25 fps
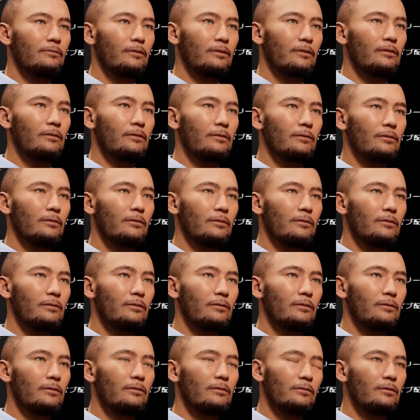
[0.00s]

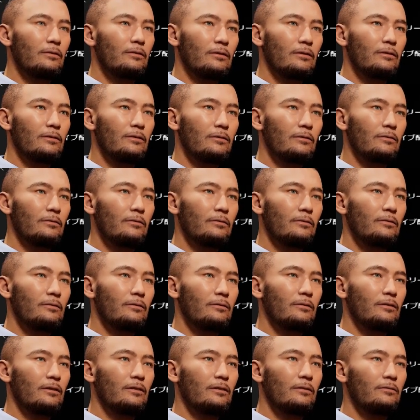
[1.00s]
えー、っとですね、
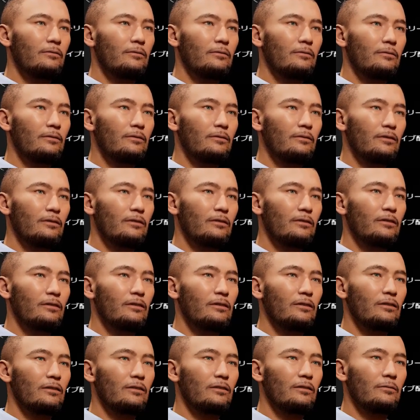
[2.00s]
スタートして
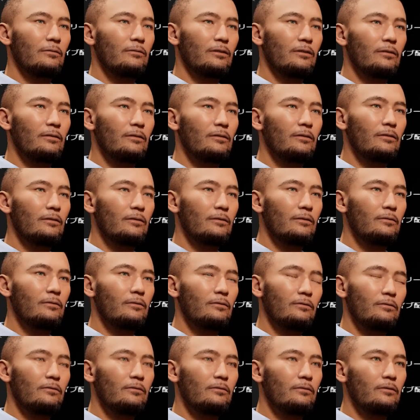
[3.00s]
みたいと
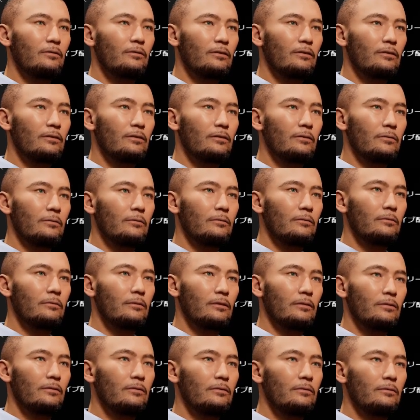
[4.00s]
思い
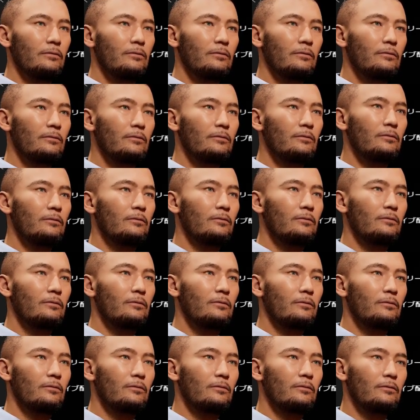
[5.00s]
ます。
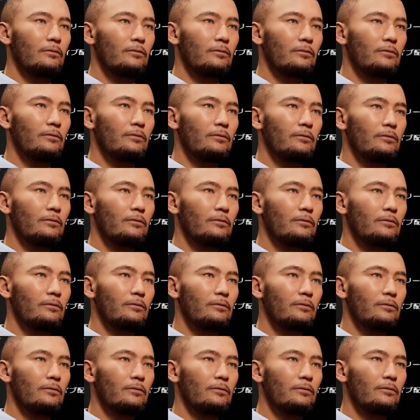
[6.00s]
ス
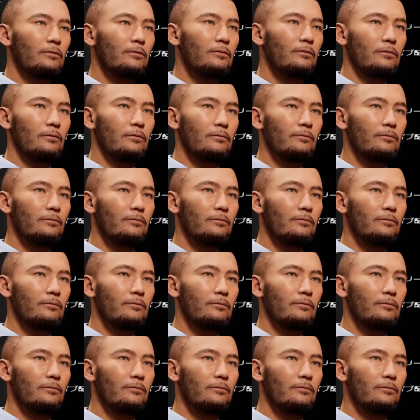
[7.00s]
タート。